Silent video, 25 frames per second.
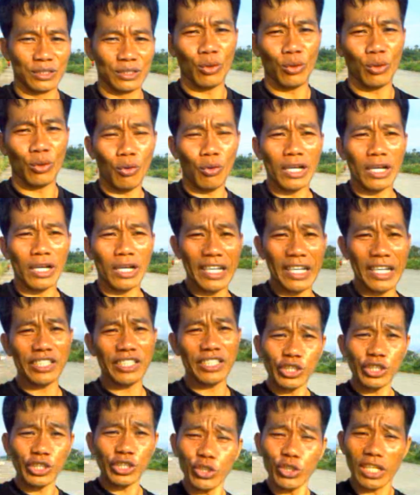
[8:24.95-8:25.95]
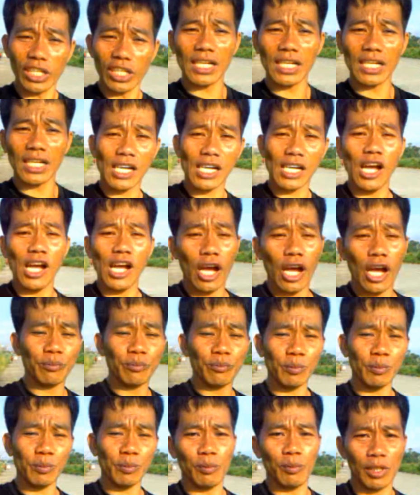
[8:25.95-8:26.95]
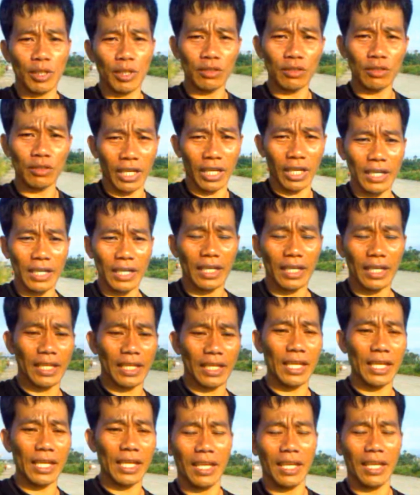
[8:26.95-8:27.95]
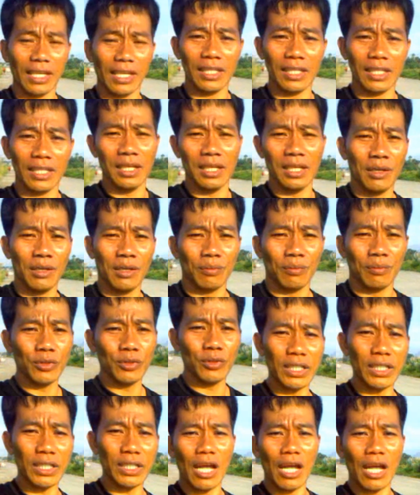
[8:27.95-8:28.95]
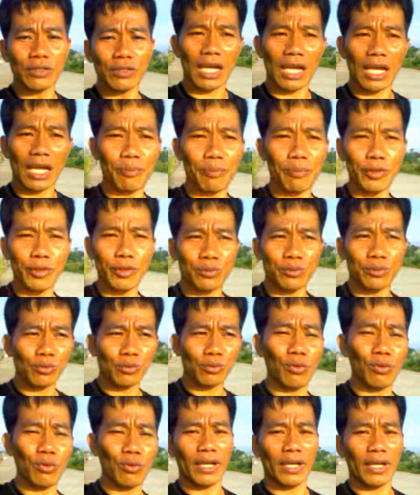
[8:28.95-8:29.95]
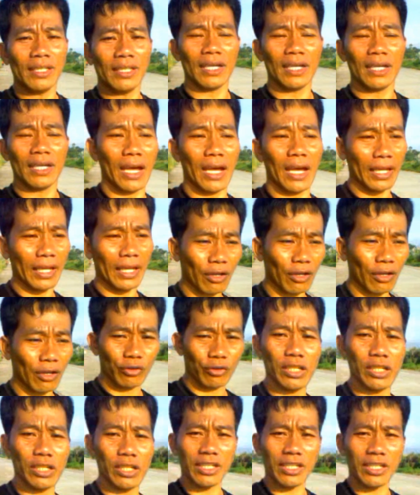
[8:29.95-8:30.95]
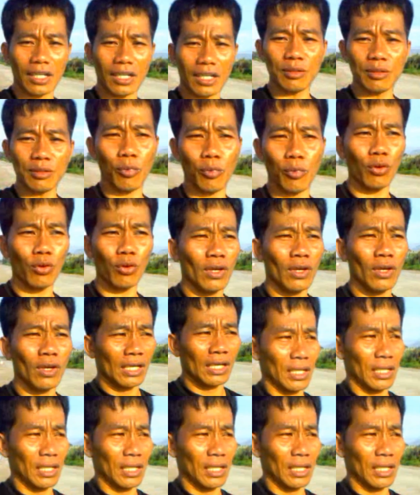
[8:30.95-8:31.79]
So, hanggang dito na lang ah, ang aking pagbablog ulit. Then, Punta na ako sa aking patutunguhan at ako nag-jogging po.